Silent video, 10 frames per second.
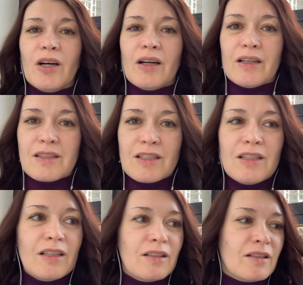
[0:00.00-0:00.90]
А,
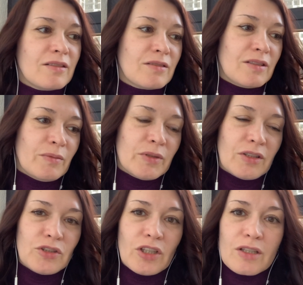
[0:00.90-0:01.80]
отсидела там
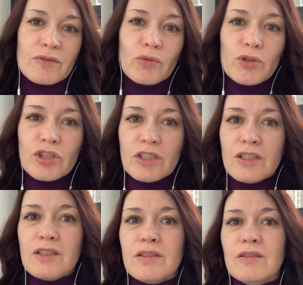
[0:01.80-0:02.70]
этот час в
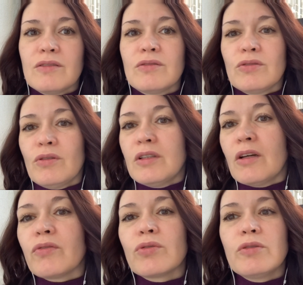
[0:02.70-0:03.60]
очереди, но
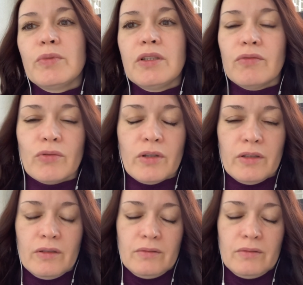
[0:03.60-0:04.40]
она вроде бы довольна,